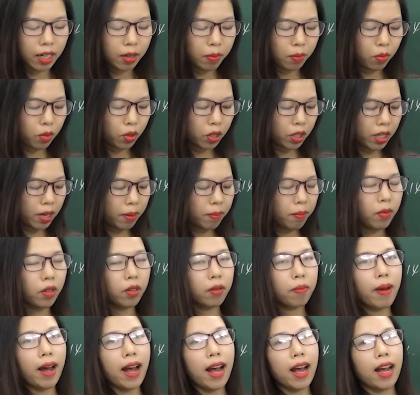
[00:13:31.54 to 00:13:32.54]
trang
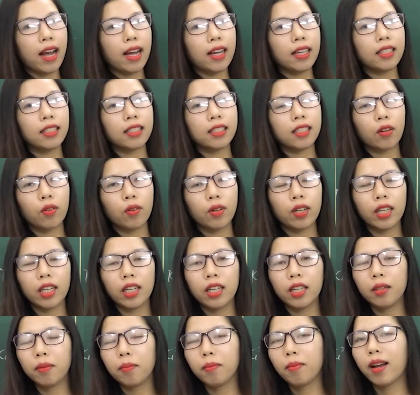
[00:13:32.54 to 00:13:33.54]
113 ấy, sau
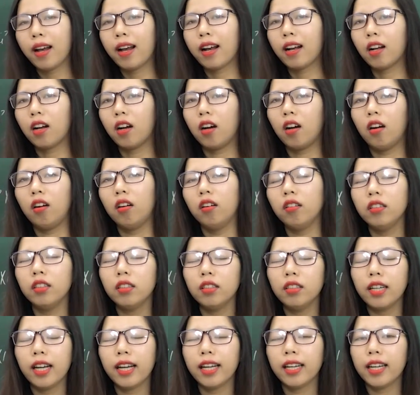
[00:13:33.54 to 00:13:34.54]
khi mà có
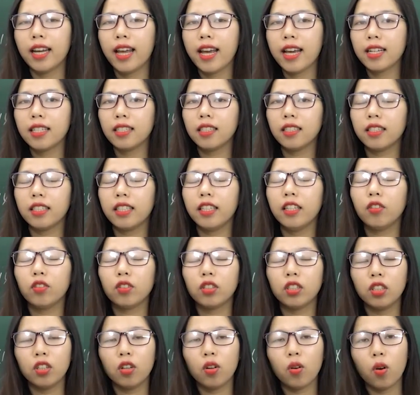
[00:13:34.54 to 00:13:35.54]
những cái nét giới thiệu
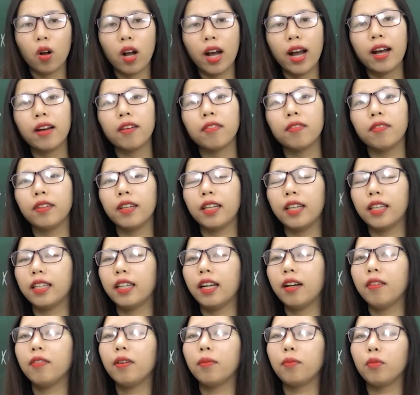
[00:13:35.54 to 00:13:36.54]
sơ qua về
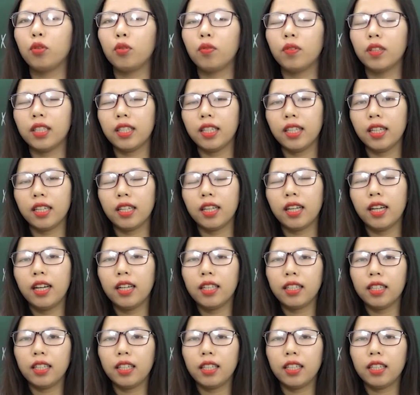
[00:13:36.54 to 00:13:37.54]
tác phẩm Lục Vân Tiên
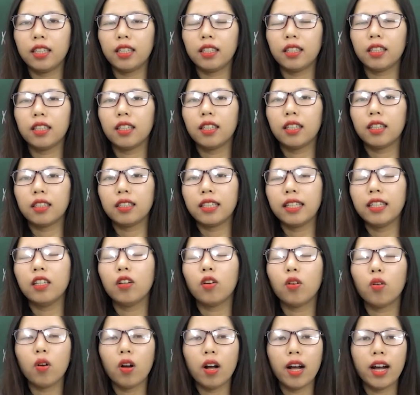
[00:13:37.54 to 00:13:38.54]
thì sách
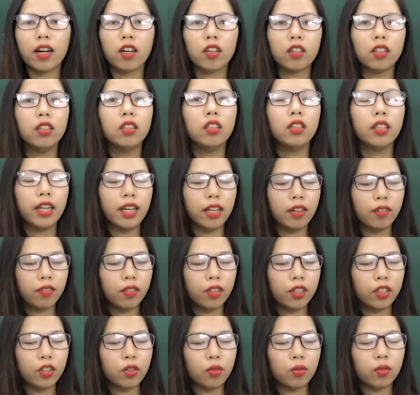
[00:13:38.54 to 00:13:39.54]
giáo khoa có đưa đến
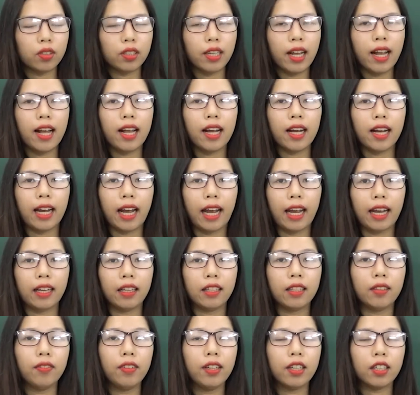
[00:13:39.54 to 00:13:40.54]
với chúng ta
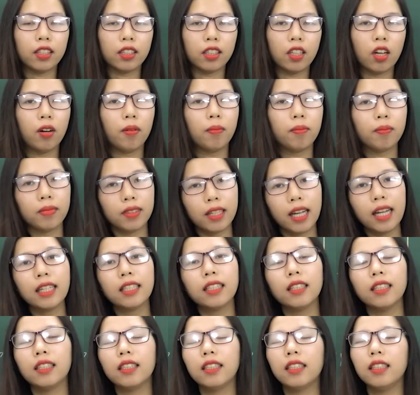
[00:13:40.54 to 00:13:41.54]
cái việc tóm tắt
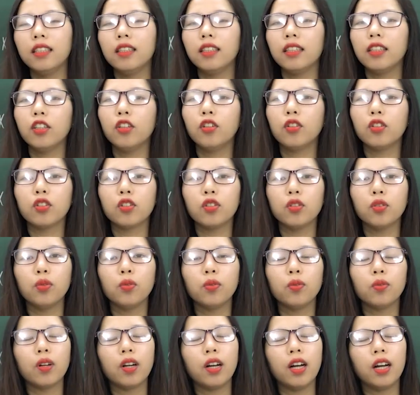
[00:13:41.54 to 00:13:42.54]
những nội
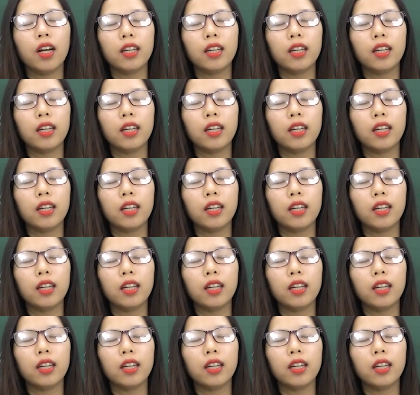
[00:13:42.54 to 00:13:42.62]
dung